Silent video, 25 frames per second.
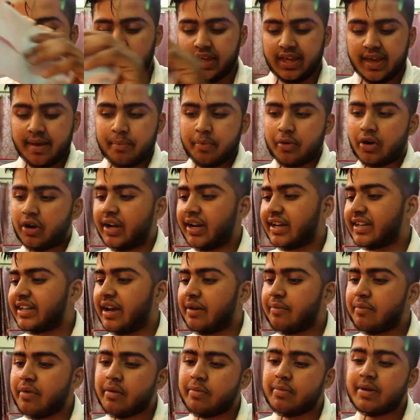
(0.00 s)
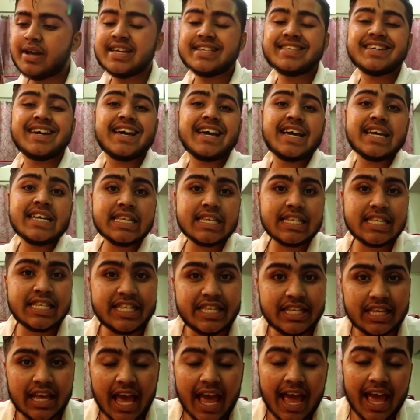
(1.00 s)
ये प्रोडक्ट हमें भेजा है
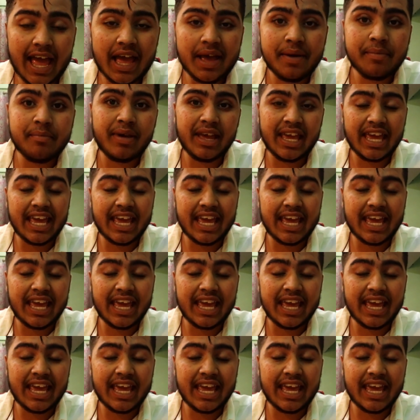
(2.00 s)
एम